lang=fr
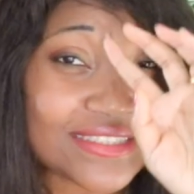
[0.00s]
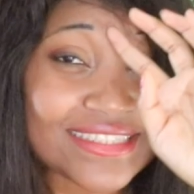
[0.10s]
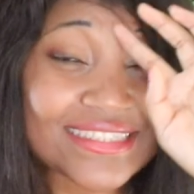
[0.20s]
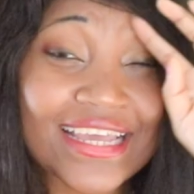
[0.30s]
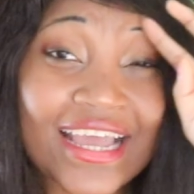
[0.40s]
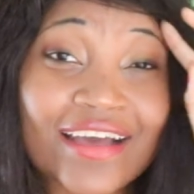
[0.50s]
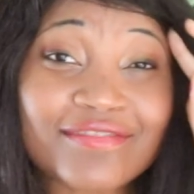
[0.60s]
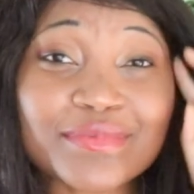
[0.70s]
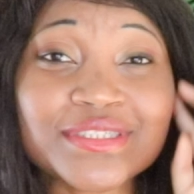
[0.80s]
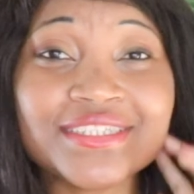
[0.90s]
que c'est très
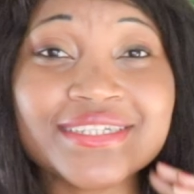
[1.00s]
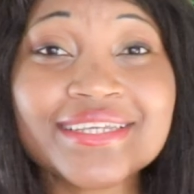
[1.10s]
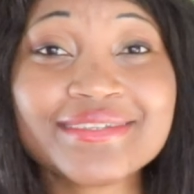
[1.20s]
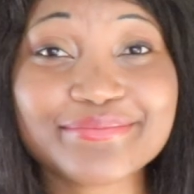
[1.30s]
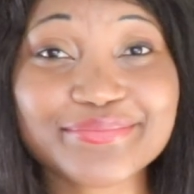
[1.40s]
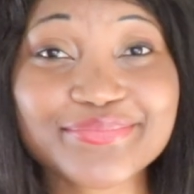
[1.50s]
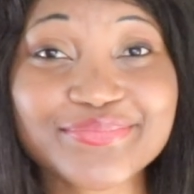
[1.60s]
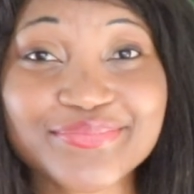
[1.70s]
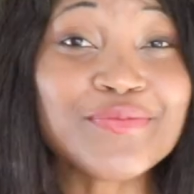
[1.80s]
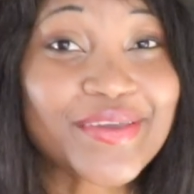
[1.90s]
grave mes chéris. Mhm.
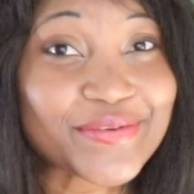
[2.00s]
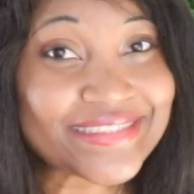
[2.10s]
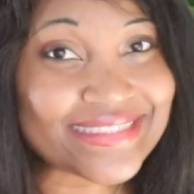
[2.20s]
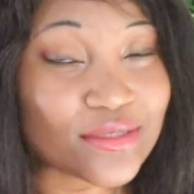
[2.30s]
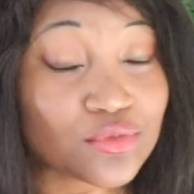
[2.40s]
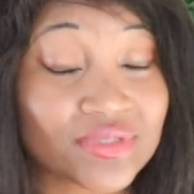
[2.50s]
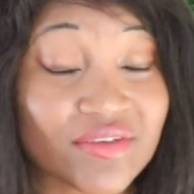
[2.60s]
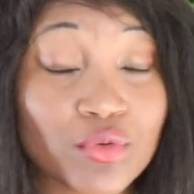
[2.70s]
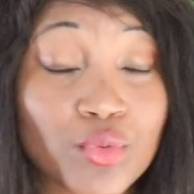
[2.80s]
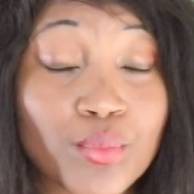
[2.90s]
Numéro 5, nous
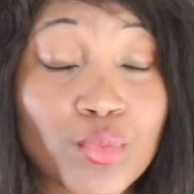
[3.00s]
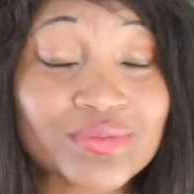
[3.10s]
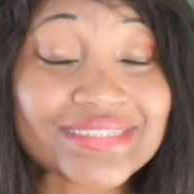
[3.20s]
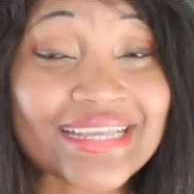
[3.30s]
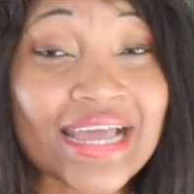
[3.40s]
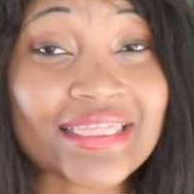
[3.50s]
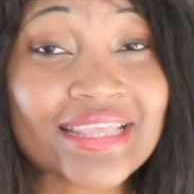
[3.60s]
avons le Monstera